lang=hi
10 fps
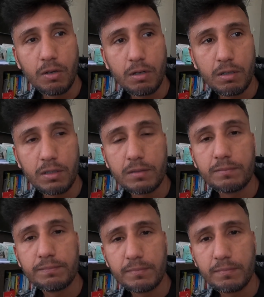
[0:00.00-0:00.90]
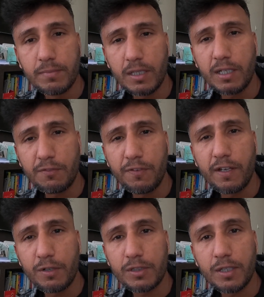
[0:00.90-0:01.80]
और मतलब एक
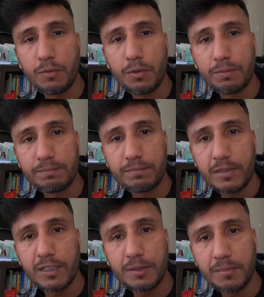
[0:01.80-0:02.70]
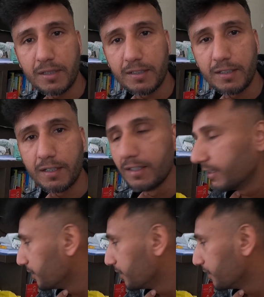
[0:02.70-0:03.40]
फ़ियर होता है वो ख़त्म करती है